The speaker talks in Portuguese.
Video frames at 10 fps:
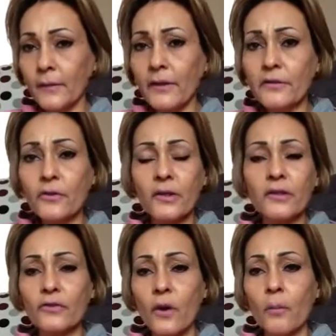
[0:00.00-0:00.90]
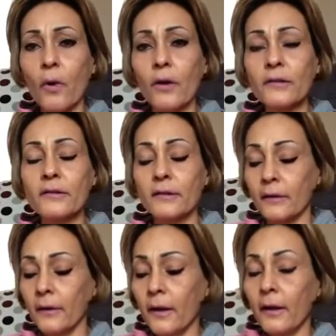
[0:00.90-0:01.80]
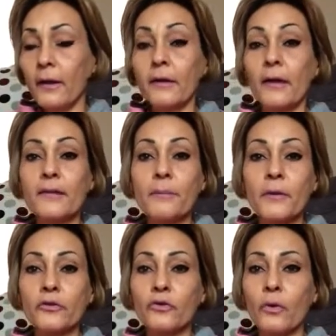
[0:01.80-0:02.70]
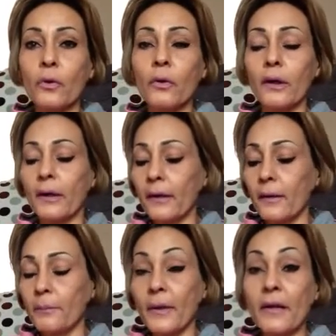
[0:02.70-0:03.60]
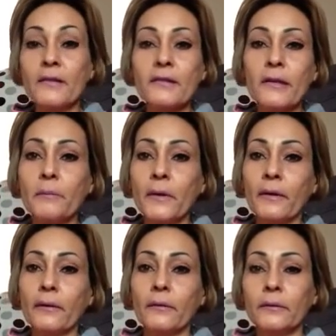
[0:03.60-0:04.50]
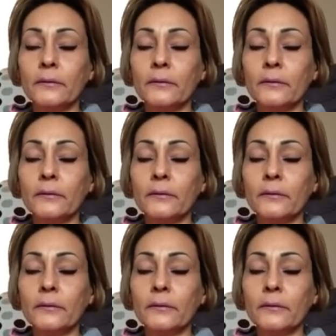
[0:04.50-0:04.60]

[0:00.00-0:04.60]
isso aqui só mostra que essa pessoa ela pensa em mim,